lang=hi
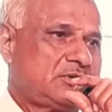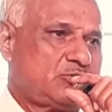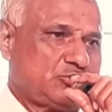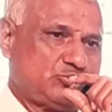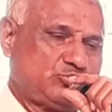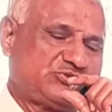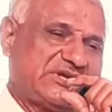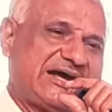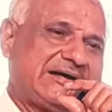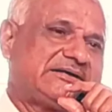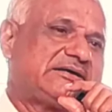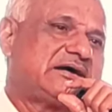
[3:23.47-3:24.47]
कोई दूसरा
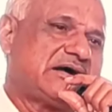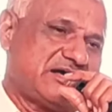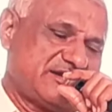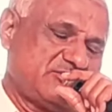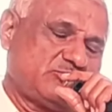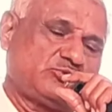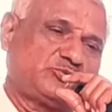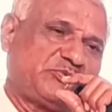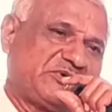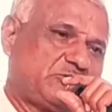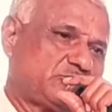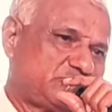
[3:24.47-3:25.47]
अन्न
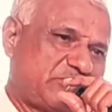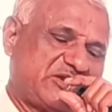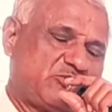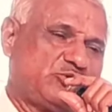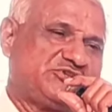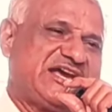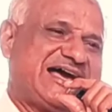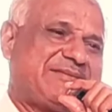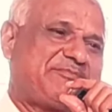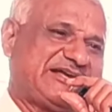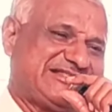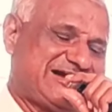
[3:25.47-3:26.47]
उत्पन्न हो जाए
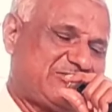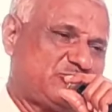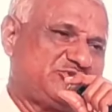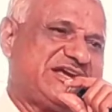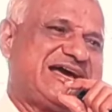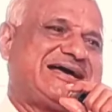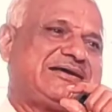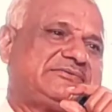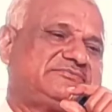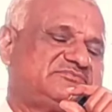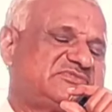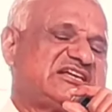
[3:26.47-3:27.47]
पैदा हो जाए
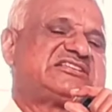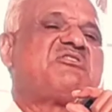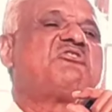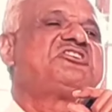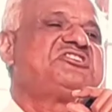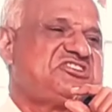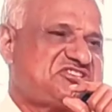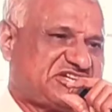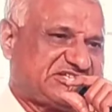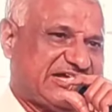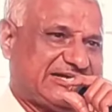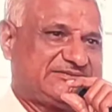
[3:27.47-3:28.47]
ऐसा हो ही नहीं
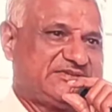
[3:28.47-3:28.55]
सकता